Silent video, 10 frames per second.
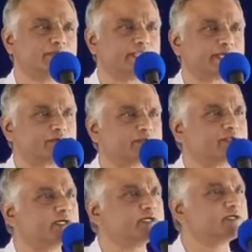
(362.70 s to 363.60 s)
మీరు
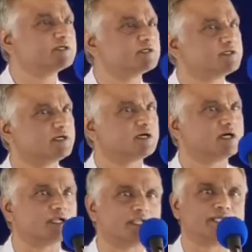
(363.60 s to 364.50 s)
ఎక్కడున్నా
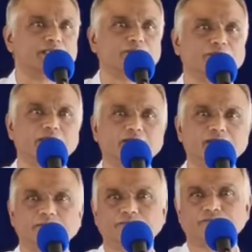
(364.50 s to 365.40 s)
ఆన్లైన్లో ఉన్నా
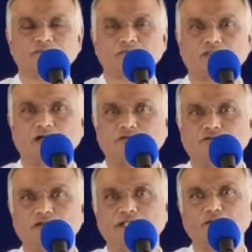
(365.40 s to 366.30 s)

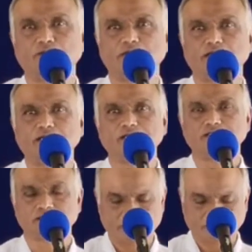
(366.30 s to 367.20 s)
ఆఫ్లైన్లో ఉన్నా
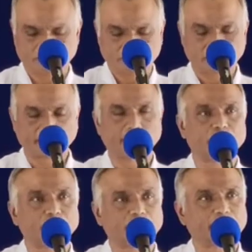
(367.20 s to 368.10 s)
మైక్
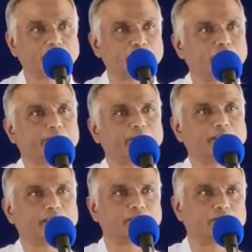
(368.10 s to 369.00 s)
ద్వారా దూర
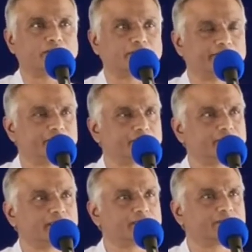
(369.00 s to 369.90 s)
ప్రాంతాల నుండి
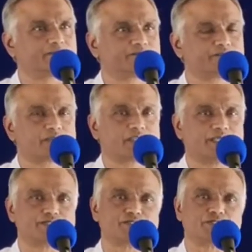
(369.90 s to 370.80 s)
వింటున్నా
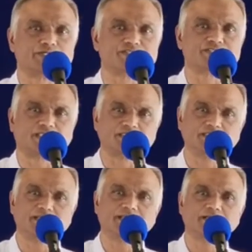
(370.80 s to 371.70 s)
యేసుక్రీస్తు
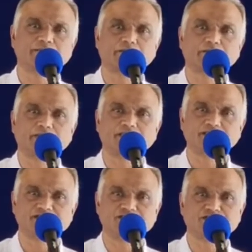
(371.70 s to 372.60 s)
అందరికీ ప్రభు అని
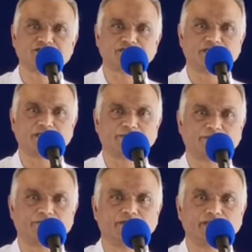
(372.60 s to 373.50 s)
తెలియజేస్తున్నా
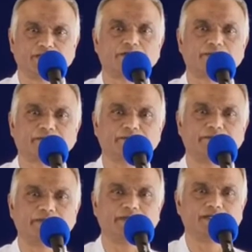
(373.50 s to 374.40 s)
నీకు కూడా
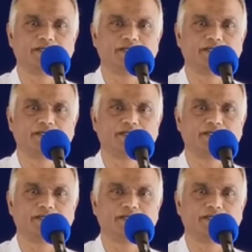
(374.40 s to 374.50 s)
ప్రభువే